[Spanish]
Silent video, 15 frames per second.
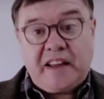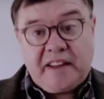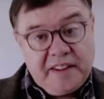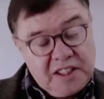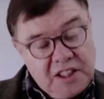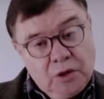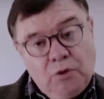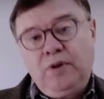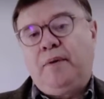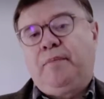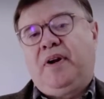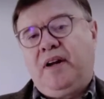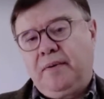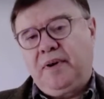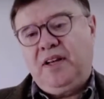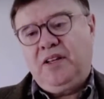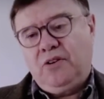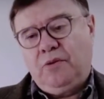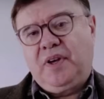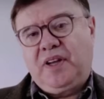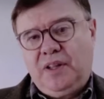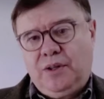Si hay que quedarse con una
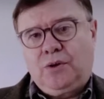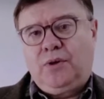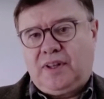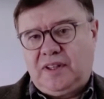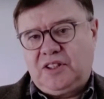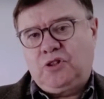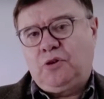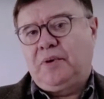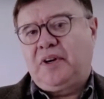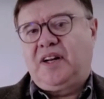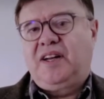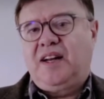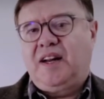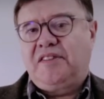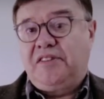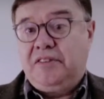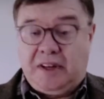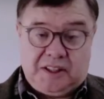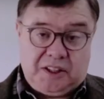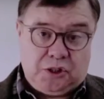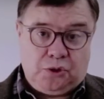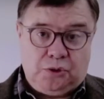palabra, yo me quedo con la de soberanía
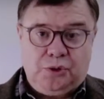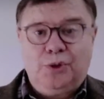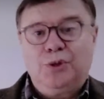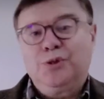nacional, que